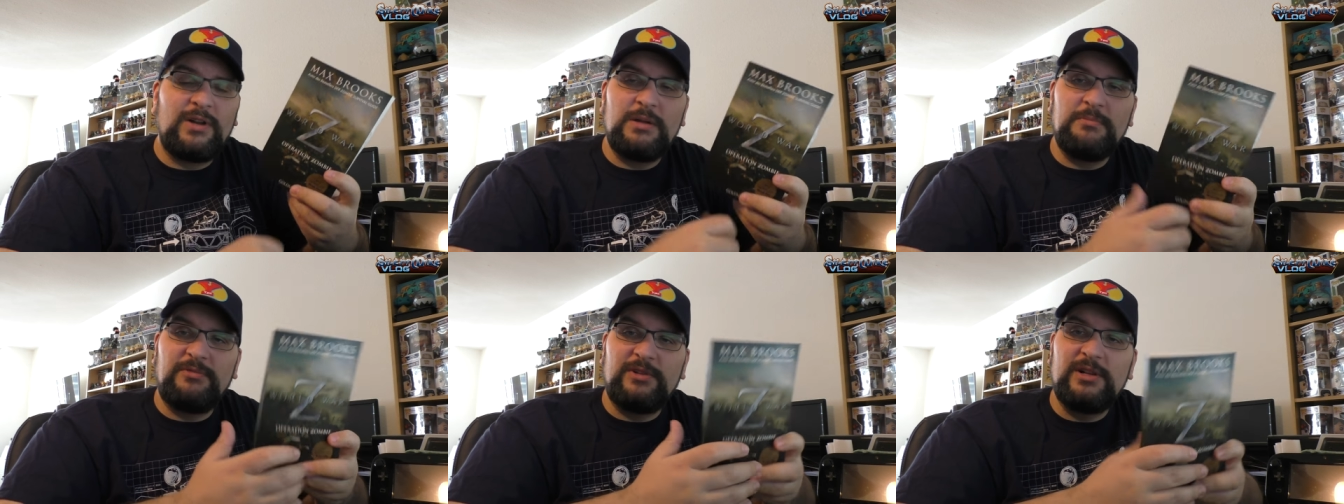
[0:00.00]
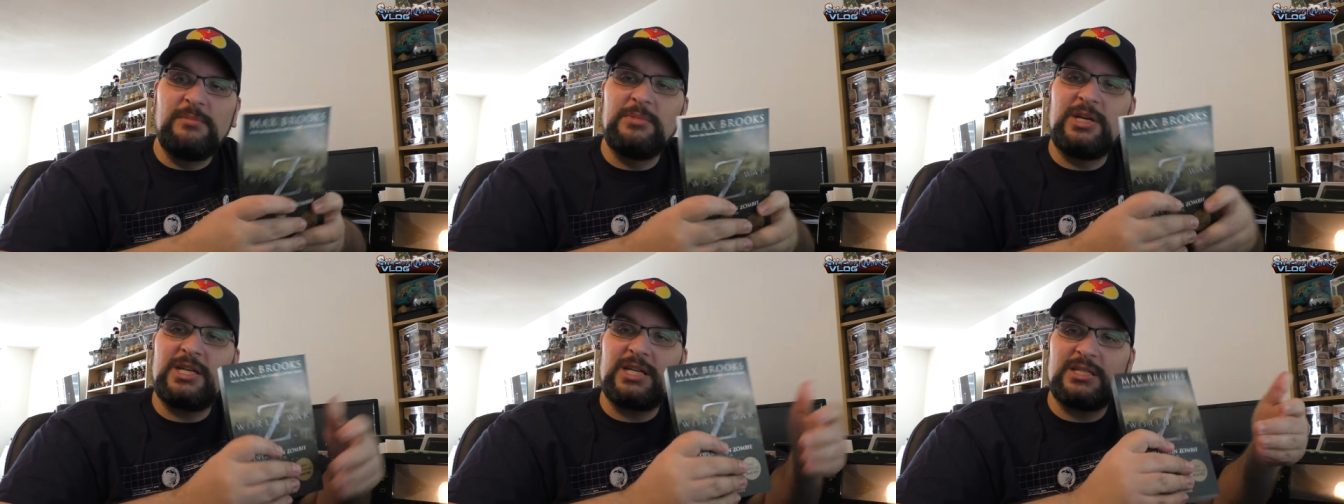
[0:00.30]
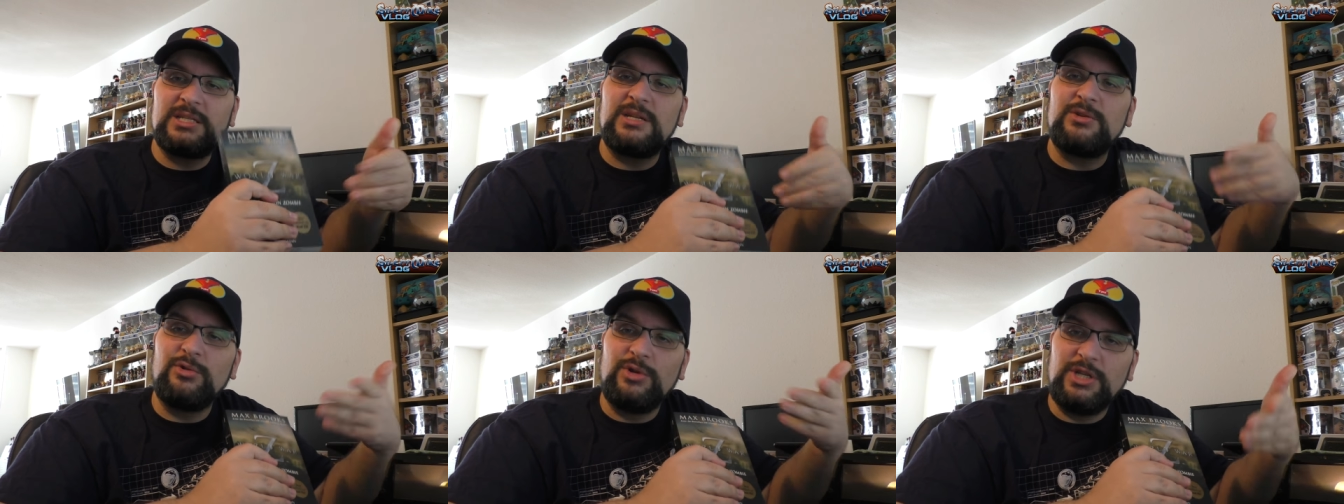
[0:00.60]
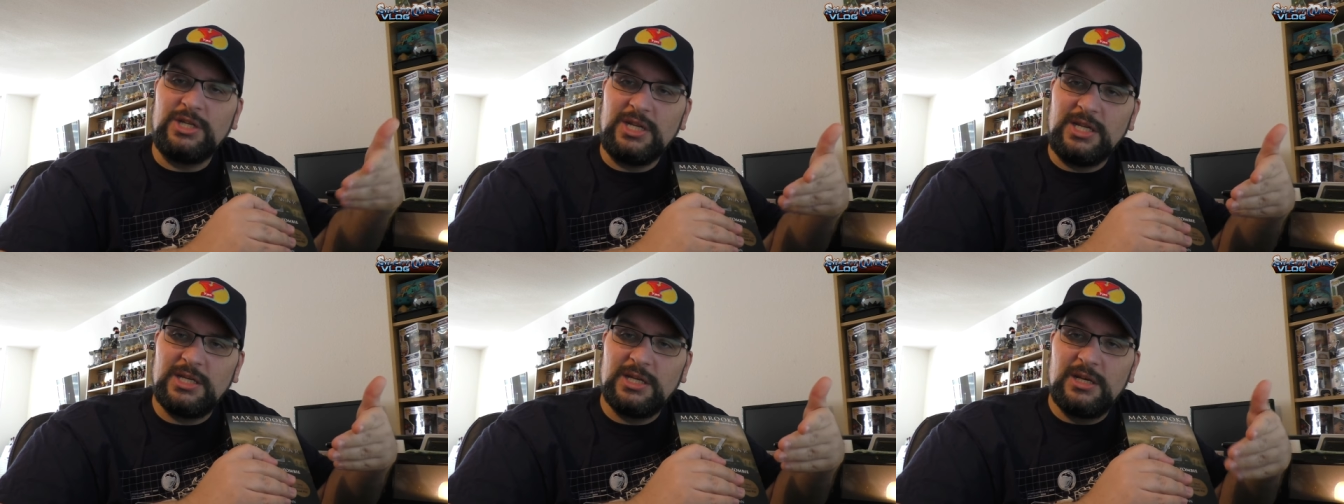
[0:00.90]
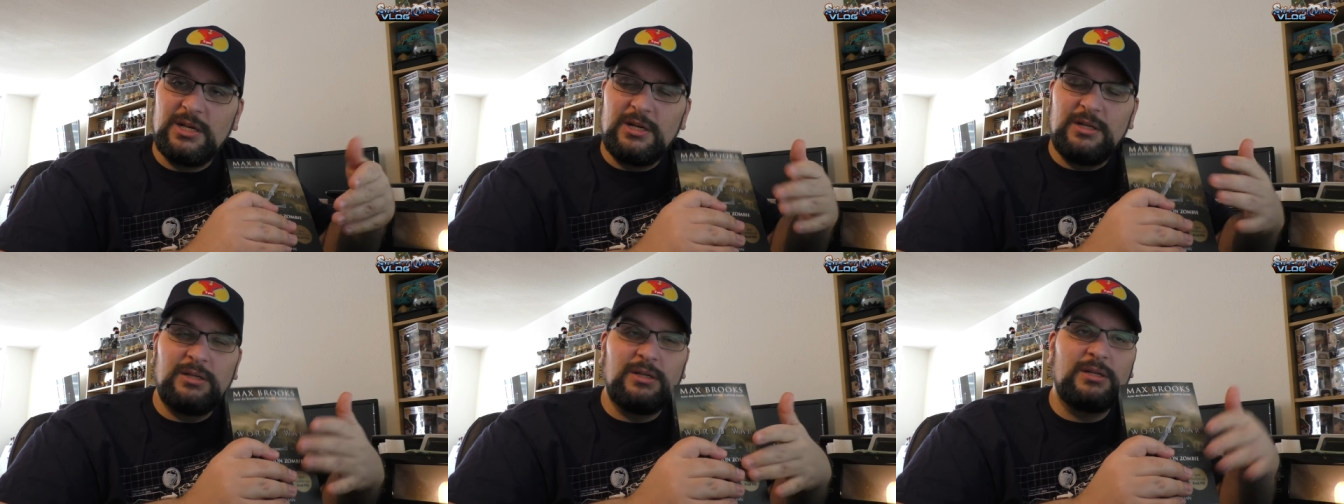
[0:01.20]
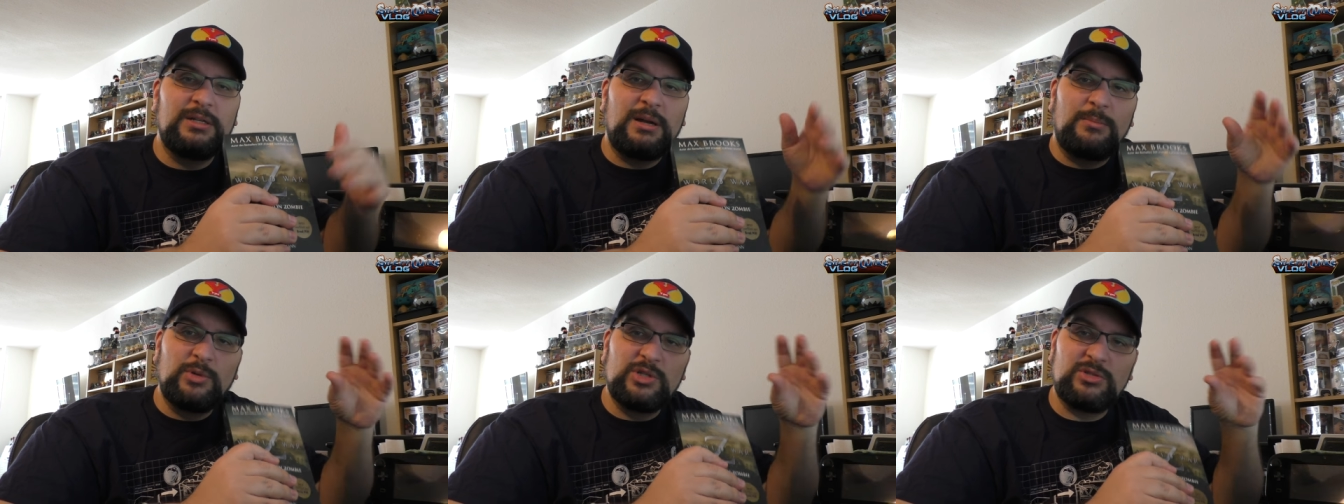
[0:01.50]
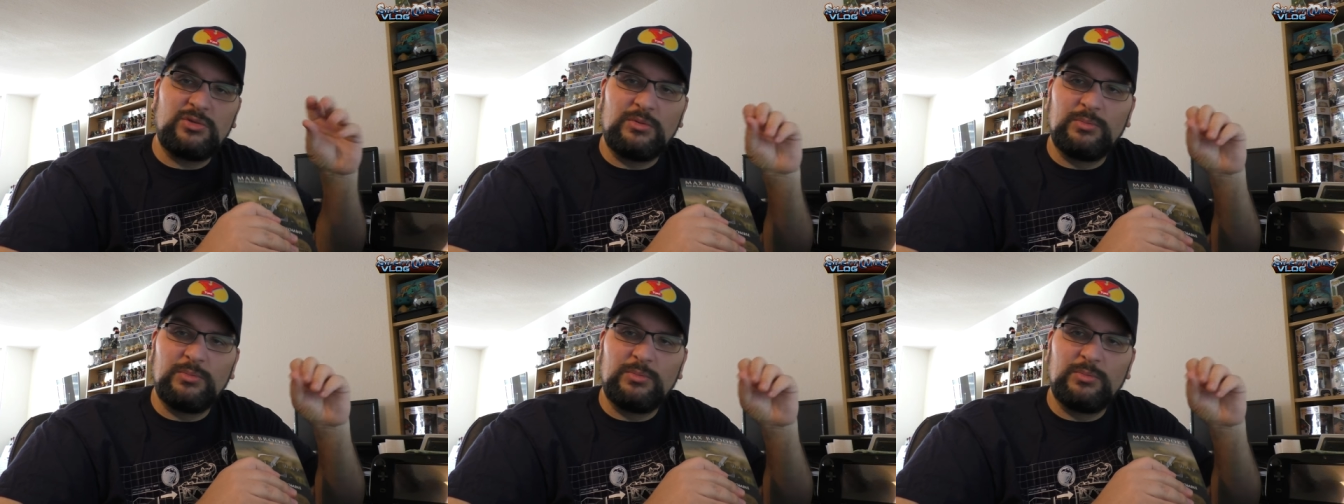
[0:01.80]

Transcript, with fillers: weil im Film geht das natürlich nicht. Ne? Da musst